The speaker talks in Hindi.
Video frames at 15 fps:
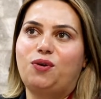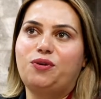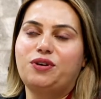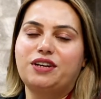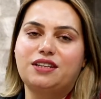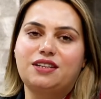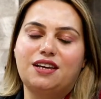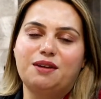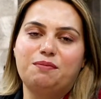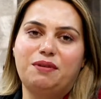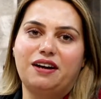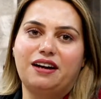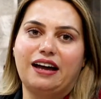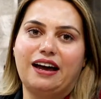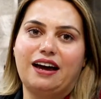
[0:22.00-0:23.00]
औरत के
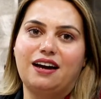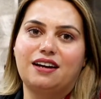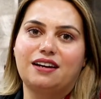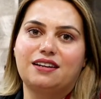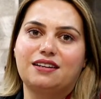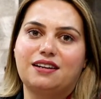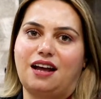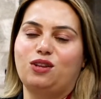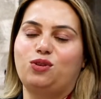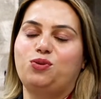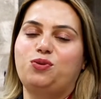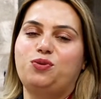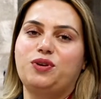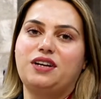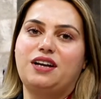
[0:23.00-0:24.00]
बग़ैर ना
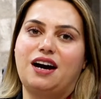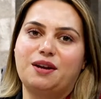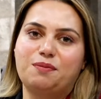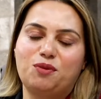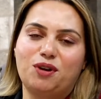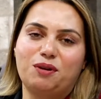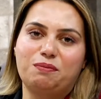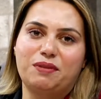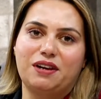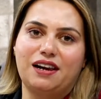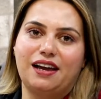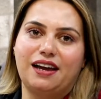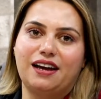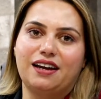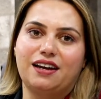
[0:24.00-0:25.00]
तो कोई घर
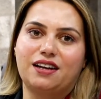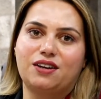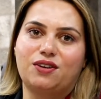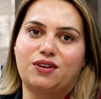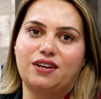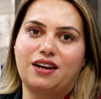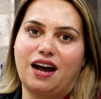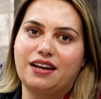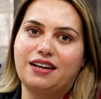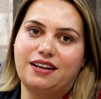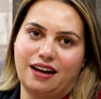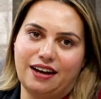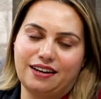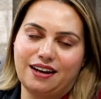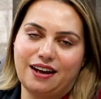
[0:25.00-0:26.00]
मुकम्मल है और ना ही
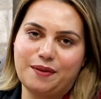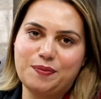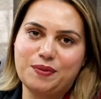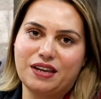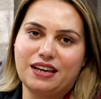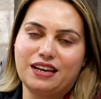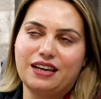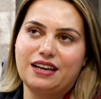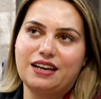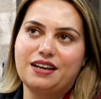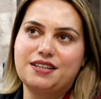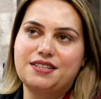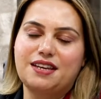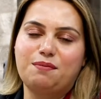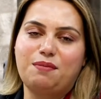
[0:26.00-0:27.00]
कायनात
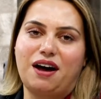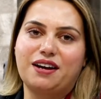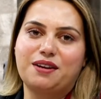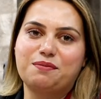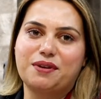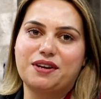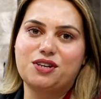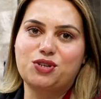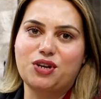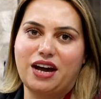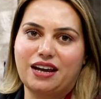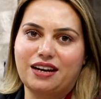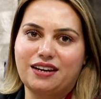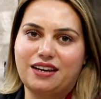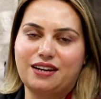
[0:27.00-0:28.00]
इसके बारे में
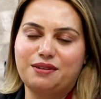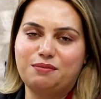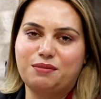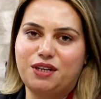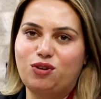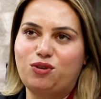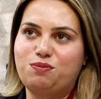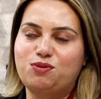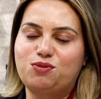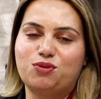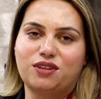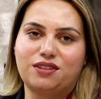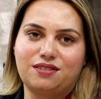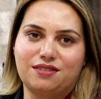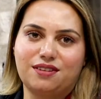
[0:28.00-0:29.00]
शायर ने बड़ी
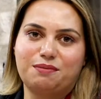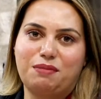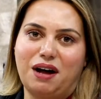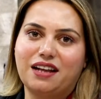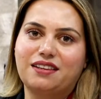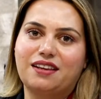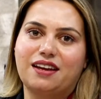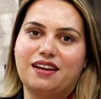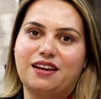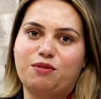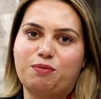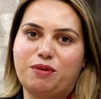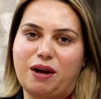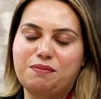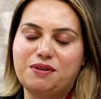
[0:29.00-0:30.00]
खूबसूरत बात कही है
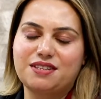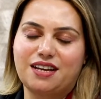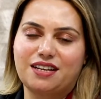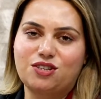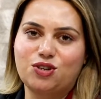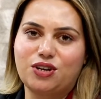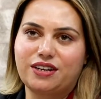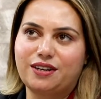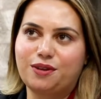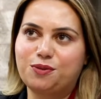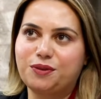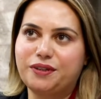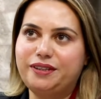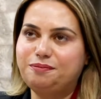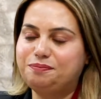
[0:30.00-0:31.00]
वो मैं आपके साथ शेयर
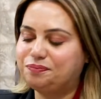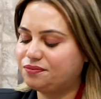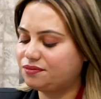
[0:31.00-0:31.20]
करूँगी